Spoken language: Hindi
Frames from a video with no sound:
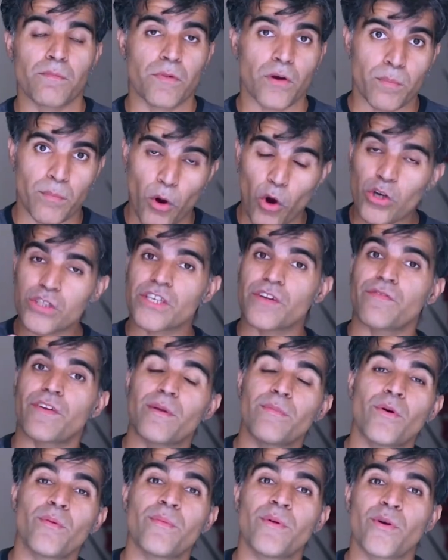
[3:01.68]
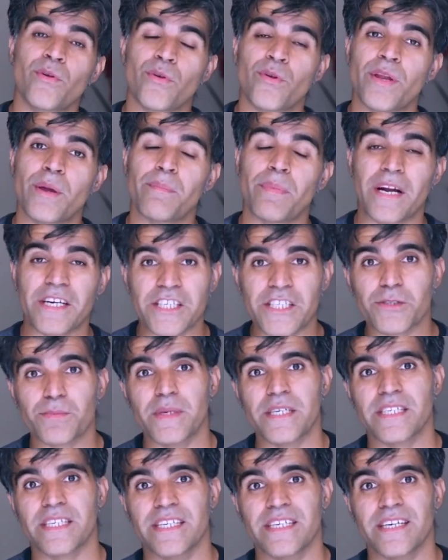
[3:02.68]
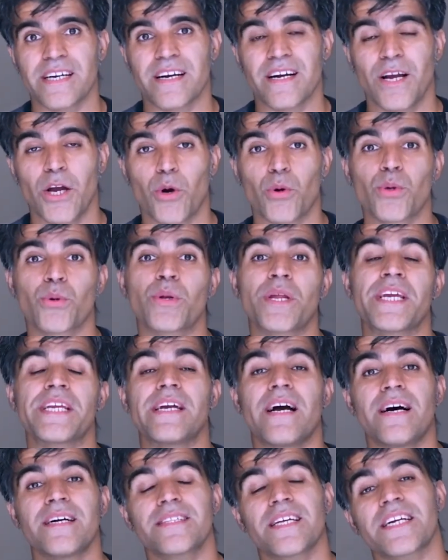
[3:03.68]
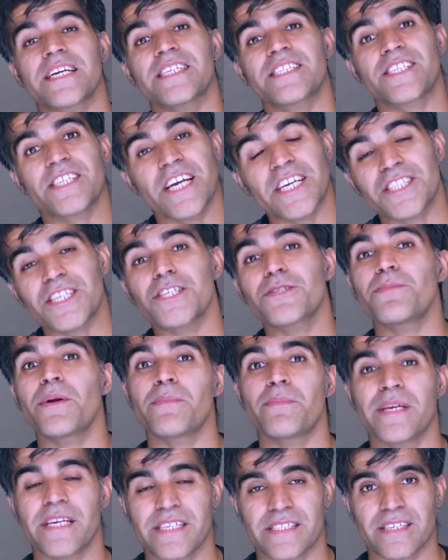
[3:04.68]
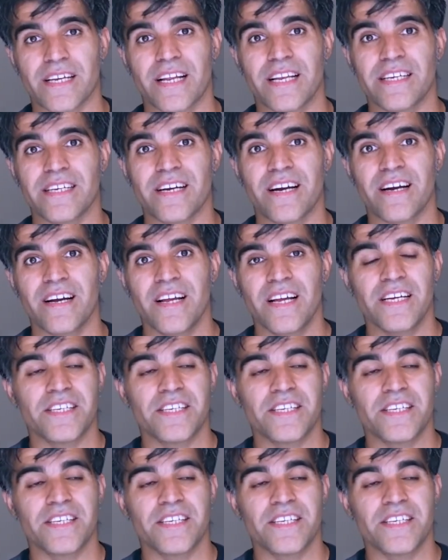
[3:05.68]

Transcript: बहुत सी फिल्मों में उन्होंने पार्टिसिपेट किया उन्होंने यहाँ तक कि सियासत में भी हिस्सा लिया